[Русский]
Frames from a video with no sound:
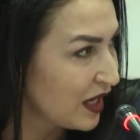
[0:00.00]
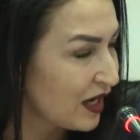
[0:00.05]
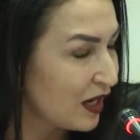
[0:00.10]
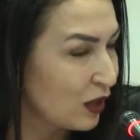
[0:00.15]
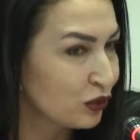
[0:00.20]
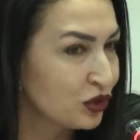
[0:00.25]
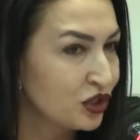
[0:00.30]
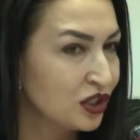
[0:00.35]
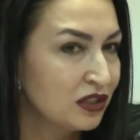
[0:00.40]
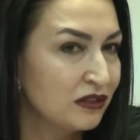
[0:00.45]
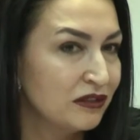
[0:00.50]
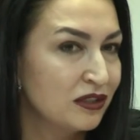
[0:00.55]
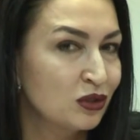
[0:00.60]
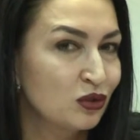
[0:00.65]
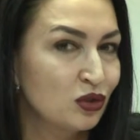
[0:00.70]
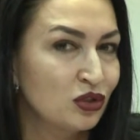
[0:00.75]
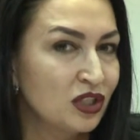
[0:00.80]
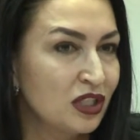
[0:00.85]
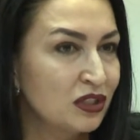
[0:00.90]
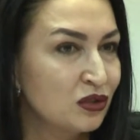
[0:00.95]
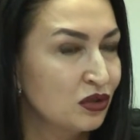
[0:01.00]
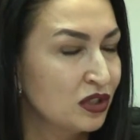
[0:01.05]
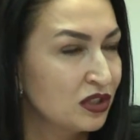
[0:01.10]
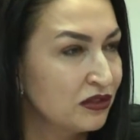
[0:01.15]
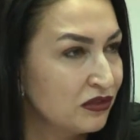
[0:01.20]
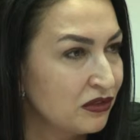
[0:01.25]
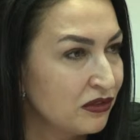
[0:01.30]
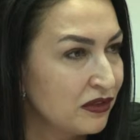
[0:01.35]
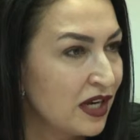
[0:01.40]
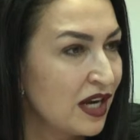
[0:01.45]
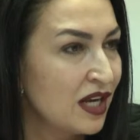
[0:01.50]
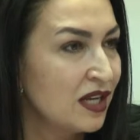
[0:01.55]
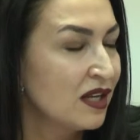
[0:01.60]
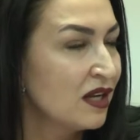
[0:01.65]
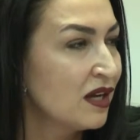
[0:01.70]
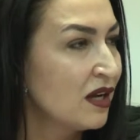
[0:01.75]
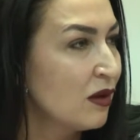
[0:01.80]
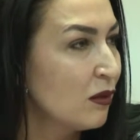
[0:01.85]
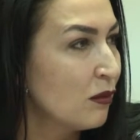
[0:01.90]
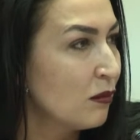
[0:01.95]
А учитывая, что сейчас у нас февраль,
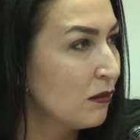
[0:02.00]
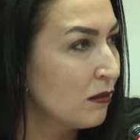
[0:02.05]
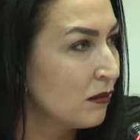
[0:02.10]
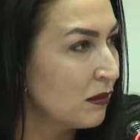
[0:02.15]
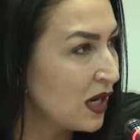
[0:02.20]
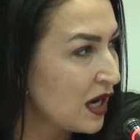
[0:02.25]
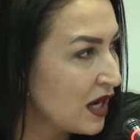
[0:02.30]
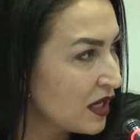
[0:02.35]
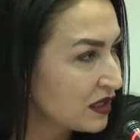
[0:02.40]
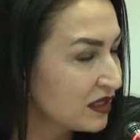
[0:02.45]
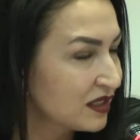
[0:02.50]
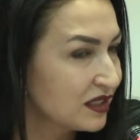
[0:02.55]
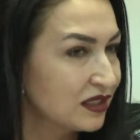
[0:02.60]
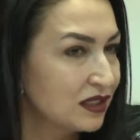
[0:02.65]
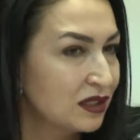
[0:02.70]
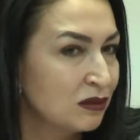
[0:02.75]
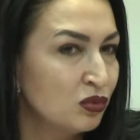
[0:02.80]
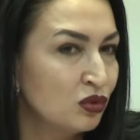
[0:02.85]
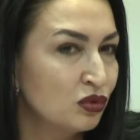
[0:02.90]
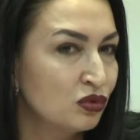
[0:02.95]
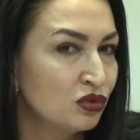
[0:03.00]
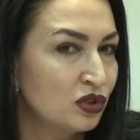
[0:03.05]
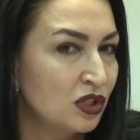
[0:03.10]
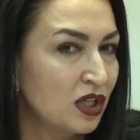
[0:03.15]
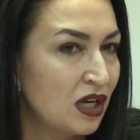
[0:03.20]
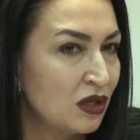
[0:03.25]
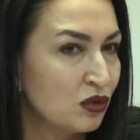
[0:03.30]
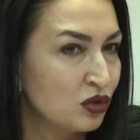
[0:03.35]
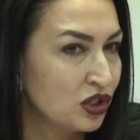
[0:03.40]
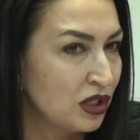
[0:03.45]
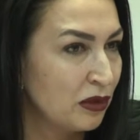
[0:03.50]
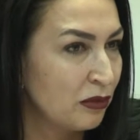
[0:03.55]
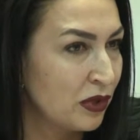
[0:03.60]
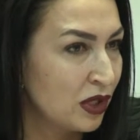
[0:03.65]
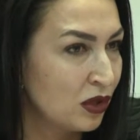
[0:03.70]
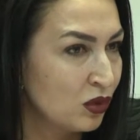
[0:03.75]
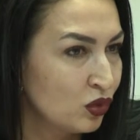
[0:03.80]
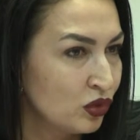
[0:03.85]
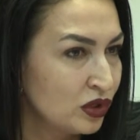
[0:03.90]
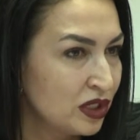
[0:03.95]
март, это будет уже хорошая
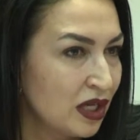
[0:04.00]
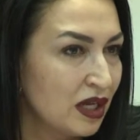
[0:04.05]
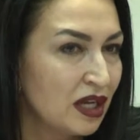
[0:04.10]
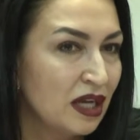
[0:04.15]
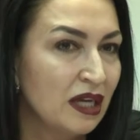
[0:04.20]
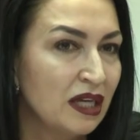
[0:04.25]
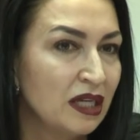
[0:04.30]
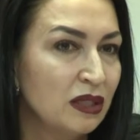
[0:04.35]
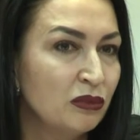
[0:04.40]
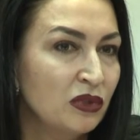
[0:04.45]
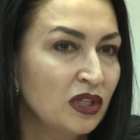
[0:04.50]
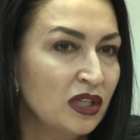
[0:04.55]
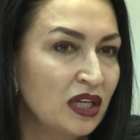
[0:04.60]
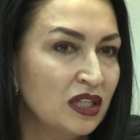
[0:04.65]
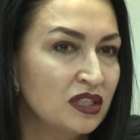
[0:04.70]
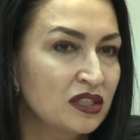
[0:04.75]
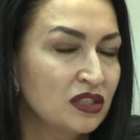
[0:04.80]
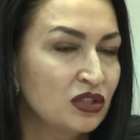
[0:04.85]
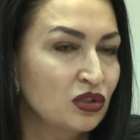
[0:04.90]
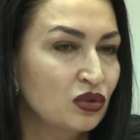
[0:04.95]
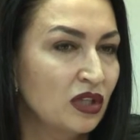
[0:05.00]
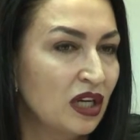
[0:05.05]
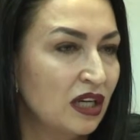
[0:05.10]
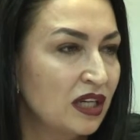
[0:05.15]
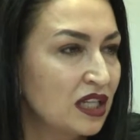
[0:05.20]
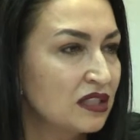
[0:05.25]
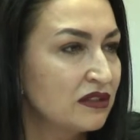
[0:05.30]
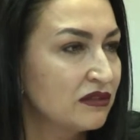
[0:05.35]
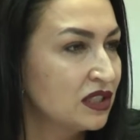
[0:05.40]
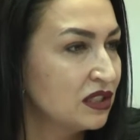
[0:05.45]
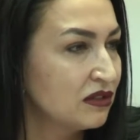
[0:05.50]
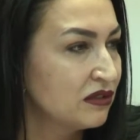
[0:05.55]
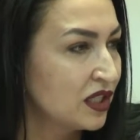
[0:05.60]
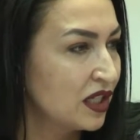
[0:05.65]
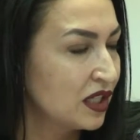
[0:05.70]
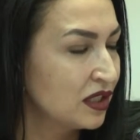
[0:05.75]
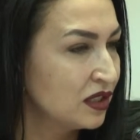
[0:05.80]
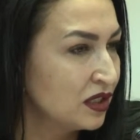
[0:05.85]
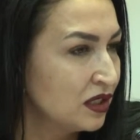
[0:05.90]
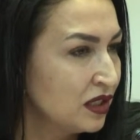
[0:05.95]
погода, и мне кажется, что как раз в эти
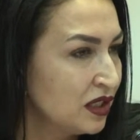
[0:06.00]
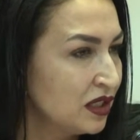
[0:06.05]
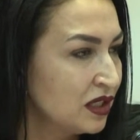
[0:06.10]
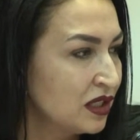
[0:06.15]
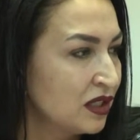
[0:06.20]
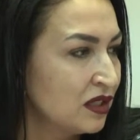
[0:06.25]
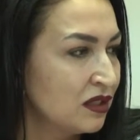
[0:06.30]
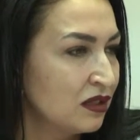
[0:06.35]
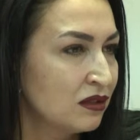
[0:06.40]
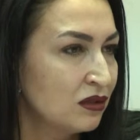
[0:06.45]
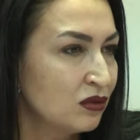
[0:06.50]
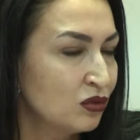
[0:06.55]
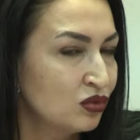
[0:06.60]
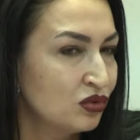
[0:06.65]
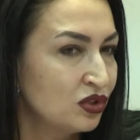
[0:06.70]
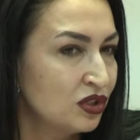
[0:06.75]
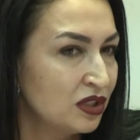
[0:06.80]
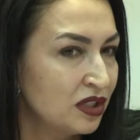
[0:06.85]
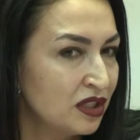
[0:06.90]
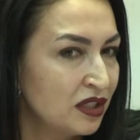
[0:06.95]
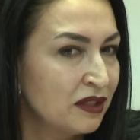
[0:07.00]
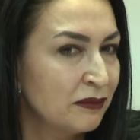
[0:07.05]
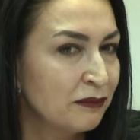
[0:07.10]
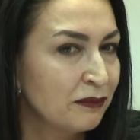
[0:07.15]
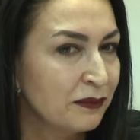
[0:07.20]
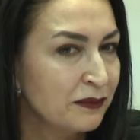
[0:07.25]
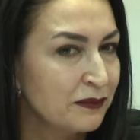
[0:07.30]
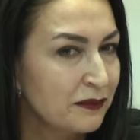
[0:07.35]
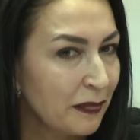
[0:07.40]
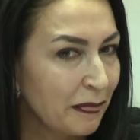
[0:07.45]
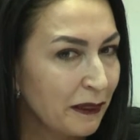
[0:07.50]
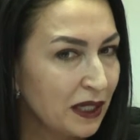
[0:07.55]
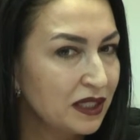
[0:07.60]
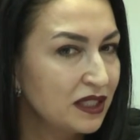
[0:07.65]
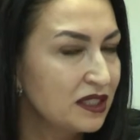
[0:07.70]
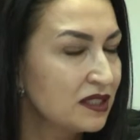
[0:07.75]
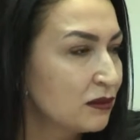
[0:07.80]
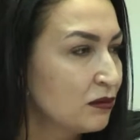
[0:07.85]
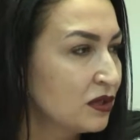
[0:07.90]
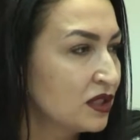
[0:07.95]
выходные уже
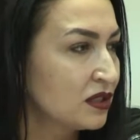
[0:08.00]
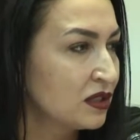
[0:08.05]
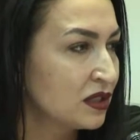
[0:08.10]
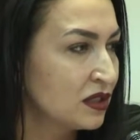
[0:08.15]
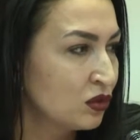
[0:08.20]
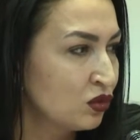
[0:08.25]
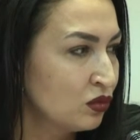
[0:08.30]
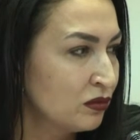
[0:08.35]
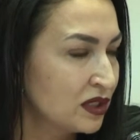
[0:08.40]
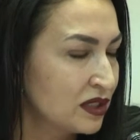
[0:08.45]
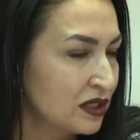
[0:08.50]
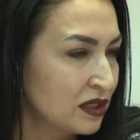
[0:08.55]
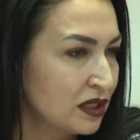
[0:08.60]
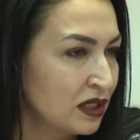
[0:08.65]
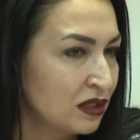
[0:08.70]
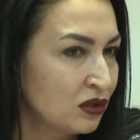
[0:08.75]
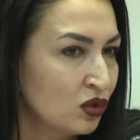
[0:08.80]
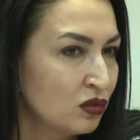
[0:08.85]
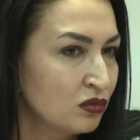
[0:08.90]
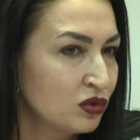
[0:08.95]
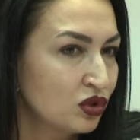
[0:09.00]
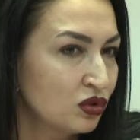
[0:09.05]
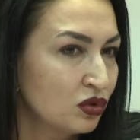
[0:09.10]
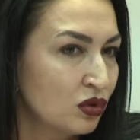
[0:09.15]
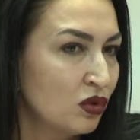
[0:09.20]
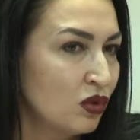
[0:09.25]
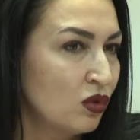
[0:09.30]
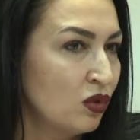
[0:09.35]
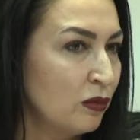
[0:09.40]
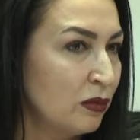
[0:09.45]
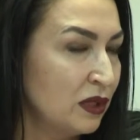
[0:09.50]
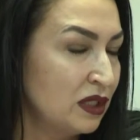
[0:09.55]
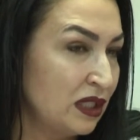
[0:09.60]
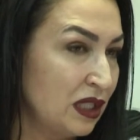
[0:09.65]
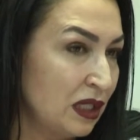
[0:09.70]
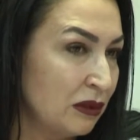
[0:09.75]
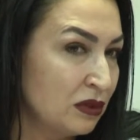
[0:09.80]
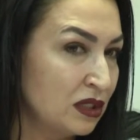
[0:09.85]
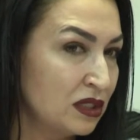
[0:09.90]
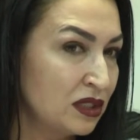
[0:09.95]
есть смысл задуматься на том, что о
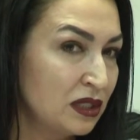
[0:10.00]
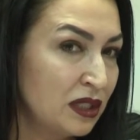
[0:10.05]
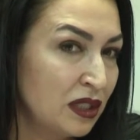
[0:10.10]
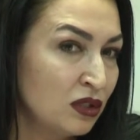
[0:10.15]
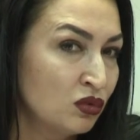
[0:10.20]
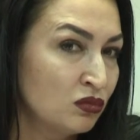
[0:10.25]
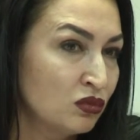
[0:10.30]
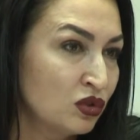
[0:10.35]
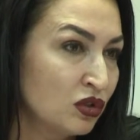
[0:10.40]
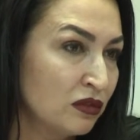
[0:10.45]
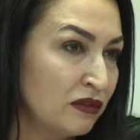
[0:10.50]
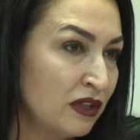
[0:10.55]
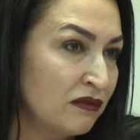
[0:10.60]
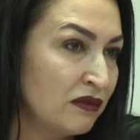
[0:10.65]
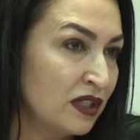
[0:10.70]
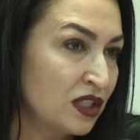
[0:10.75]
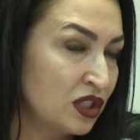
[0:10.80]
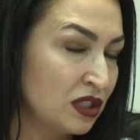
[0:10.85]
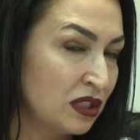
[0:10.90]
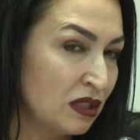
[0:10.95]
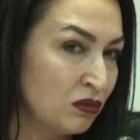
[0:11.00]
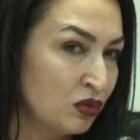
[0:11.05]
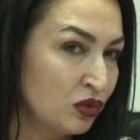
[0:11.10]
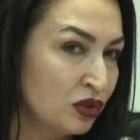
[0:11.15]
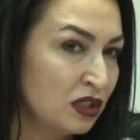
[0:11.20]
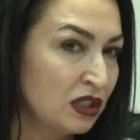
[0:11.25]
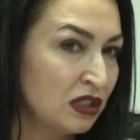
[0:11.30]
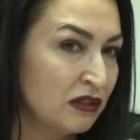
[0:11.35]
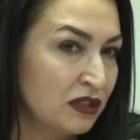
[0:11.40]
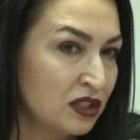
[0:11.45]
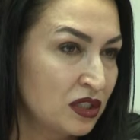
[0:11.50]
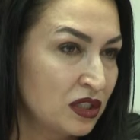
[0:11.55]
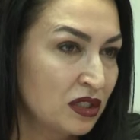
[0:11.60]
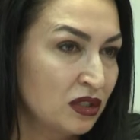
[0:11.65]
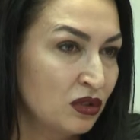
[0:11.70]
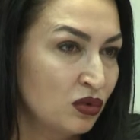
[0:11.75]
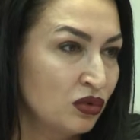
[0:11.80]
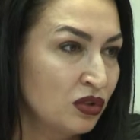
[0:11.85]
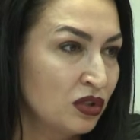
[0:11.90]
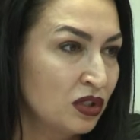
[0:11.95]
потребности. Я думаю, что вам ваши работники, ваши
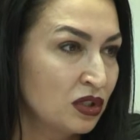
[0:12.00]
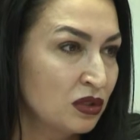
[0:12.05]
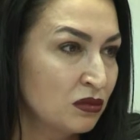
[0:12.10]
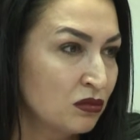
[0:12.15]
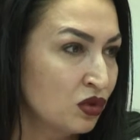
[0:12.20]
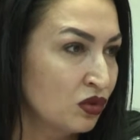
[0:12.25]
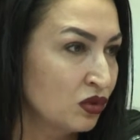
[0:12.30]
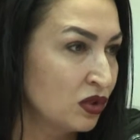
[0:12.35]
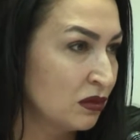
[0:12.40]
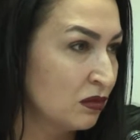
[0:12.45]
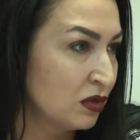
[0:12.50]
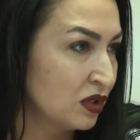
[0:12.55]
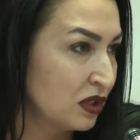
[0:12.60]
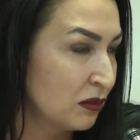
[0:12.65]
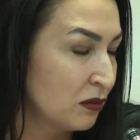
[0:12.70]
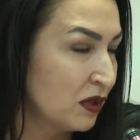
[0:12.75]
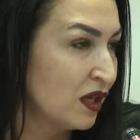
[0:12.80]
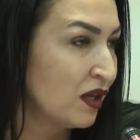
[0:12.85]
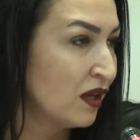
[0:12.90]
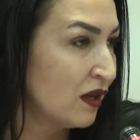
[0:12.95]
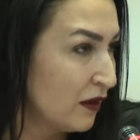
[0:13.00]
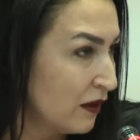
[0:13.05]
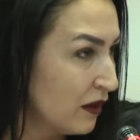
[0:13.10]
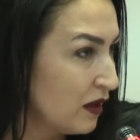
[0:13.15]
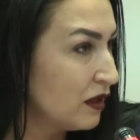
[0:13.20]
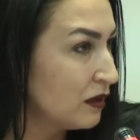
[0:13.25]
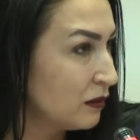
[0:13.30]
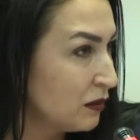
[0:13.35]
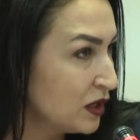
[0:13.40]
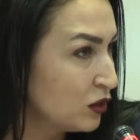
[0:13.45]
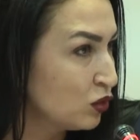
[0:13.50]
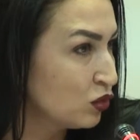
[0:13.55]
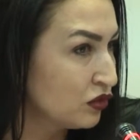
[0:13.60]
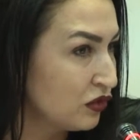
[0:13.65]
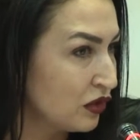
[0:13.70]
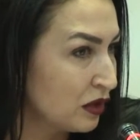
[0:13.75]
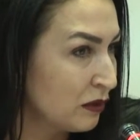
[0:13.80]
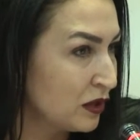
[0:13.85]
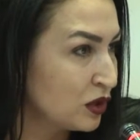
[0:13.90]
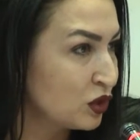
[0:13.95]
сотрудники смогут об этом, а, эту
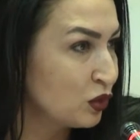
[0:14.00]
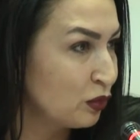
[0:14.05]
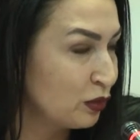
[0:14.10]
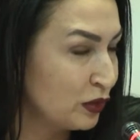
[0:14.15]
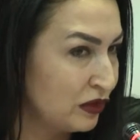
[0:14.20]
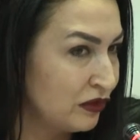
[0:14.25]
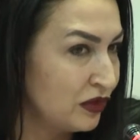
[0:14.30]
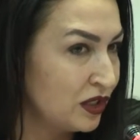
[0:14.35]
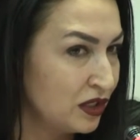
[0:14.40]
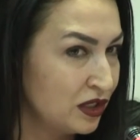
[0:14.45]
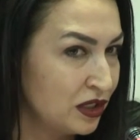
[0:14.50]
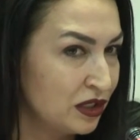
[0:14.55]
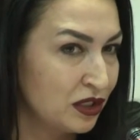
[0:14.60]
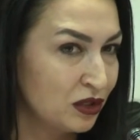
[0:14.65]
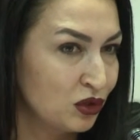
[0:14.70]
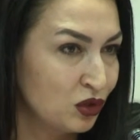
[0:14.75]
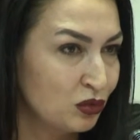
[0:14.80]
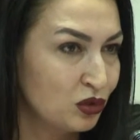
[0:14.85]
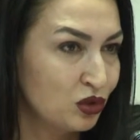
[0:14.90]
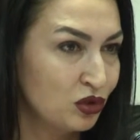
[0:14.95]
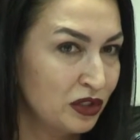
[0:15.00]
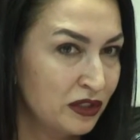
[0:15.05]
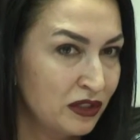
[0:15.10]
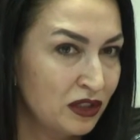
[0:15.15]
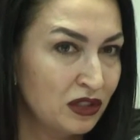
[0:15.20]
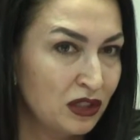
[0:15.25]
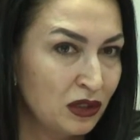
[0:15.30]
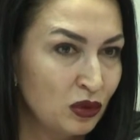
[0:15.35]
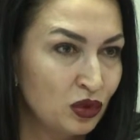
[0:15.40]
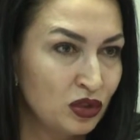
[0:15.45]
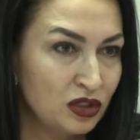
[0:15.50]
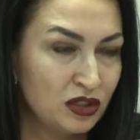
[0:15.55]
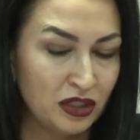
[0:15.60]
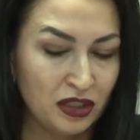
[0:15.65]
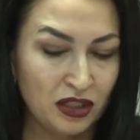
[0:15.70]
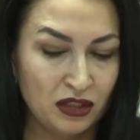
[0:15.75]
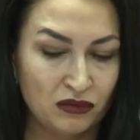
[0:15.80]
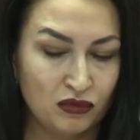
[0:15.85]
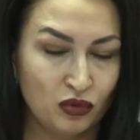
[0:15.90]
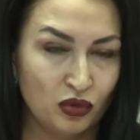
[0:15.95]
информацию подтвердить, о том, что действительно люди
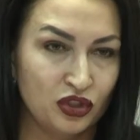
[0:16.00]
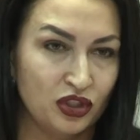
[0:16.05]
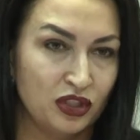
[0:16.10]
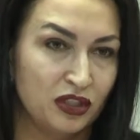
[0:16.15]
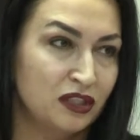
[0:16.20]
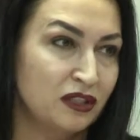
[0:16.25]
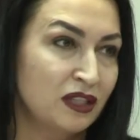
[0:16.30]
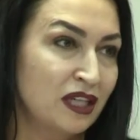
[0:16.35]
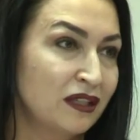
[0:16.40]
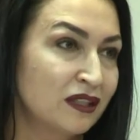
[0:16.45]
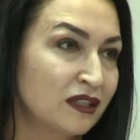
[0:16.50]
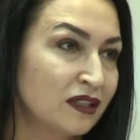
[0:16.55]
стоят в очередь.